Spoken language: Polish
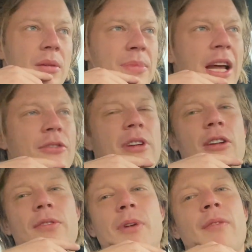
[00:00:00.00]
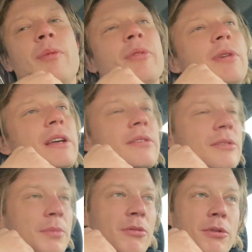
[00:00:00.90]
Pierwsze rozmowy były,
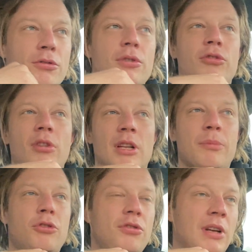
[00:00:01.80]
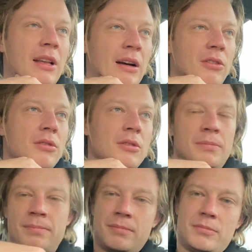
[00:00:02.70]
były już toczone przy śniadanku,
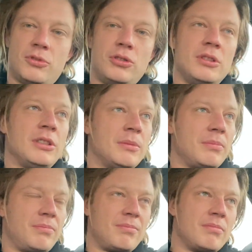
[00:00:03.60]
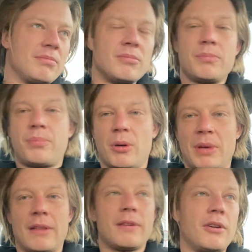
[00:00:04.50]
czyli
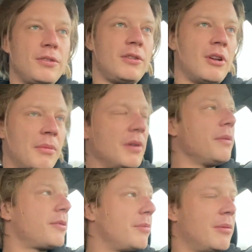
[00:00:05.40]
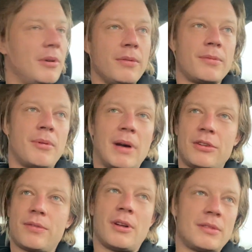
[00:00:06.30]
między godziną 8, 8 a
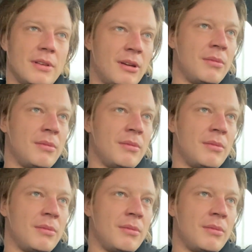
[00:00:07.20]
9.